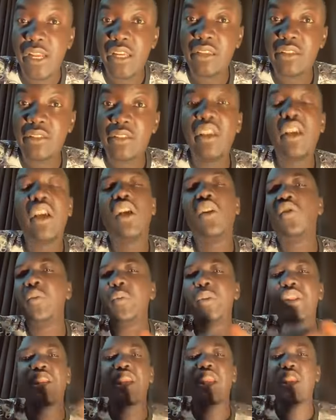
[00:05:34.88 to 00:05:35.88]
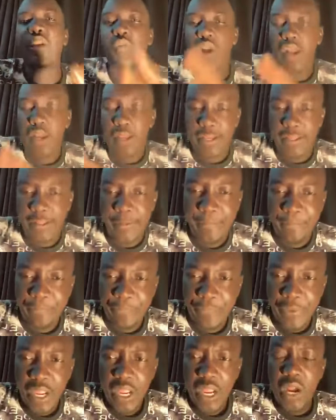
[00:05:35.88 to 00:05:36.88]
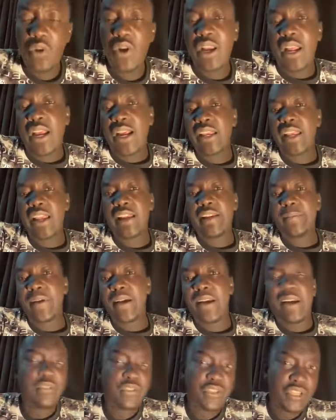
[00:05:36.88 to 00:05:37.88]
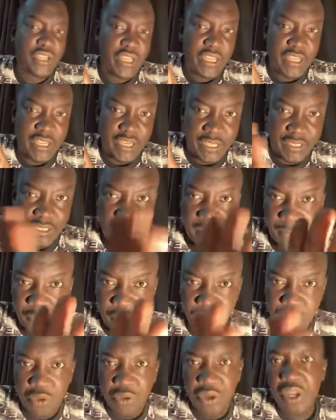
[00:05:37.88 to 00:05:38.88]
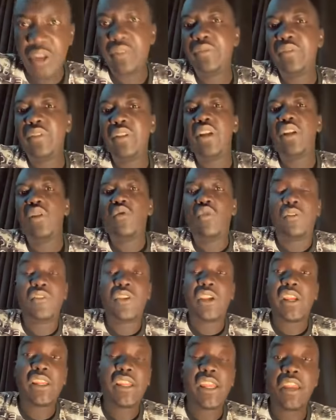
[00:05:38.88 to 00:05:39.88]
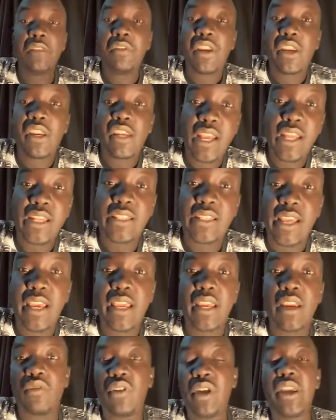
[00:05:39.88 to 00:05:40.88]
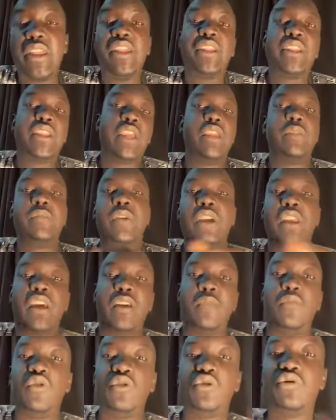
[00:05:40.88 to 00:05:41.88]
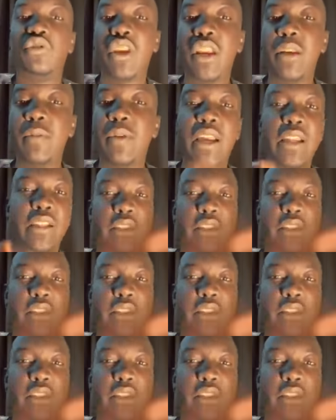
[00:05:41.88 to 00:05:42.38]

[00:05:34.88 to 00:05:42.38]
الناس وبيتكلموا عن كده اول حاجه انا ما حوجه اي خطاب عنصري وفي كثير من الناس داير الواحد يتكلم كلام عنصري انا ما